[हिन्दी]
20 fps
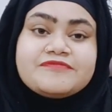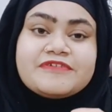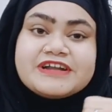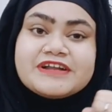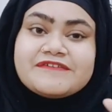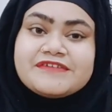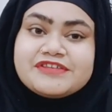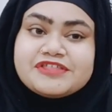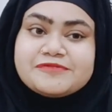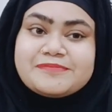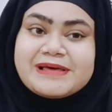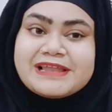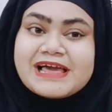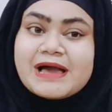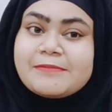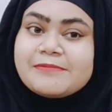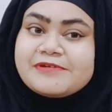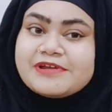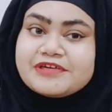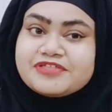फटाफट से पहले
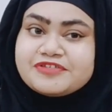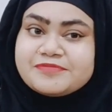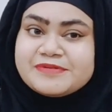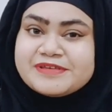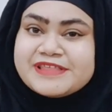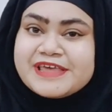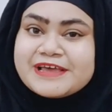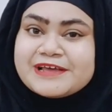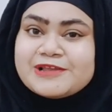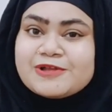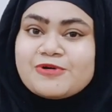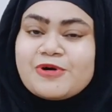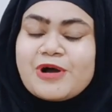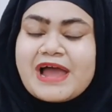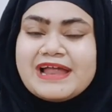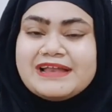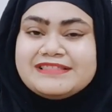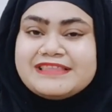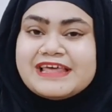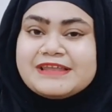आप रेसिपी देख लो
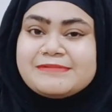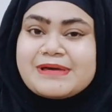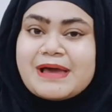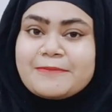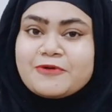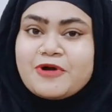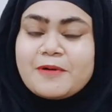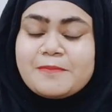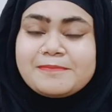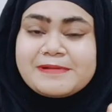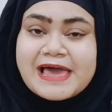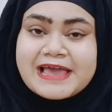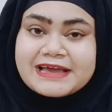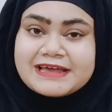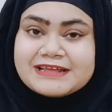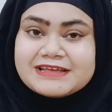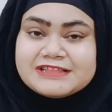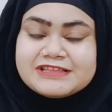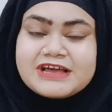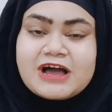एंड देन मैं आपको अप्लाई
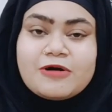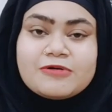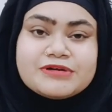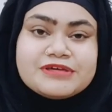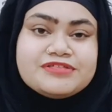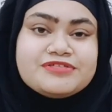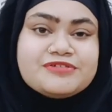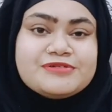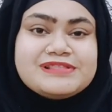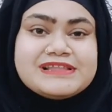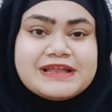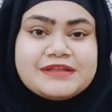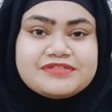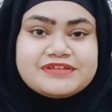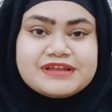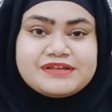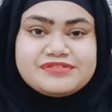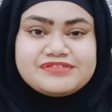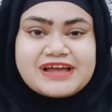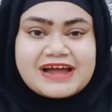करके दिखाऊंगी सो
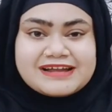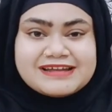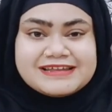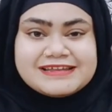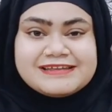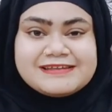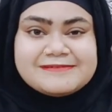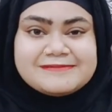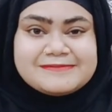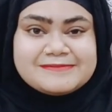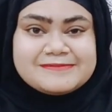लेट्स गेट स्टार्टेड